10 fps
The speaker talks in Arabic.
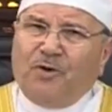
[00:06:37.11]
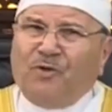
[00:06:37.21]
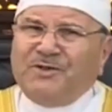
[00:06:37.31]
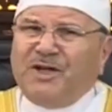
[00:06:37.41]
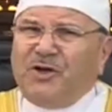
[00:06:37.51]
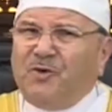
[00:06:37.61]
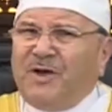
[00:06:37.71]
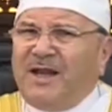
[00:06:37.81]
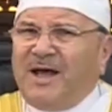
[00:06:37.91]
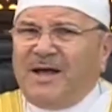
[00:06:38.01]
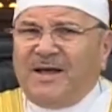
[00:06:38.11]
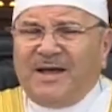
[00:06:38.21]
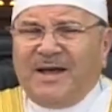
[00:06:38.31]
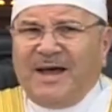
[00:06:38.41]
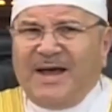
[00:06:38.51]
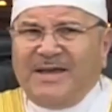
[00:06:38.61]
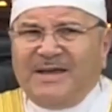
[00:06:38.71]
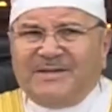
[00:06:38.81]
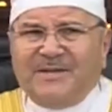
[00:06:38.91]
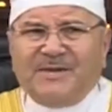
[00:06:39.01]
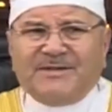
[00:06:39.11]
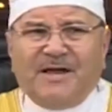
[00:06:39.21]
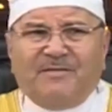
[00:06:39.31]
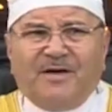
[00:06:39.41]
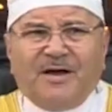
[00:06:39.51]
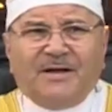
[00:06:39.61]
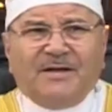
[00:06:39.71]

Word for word: وصلوا إلى أية مسافة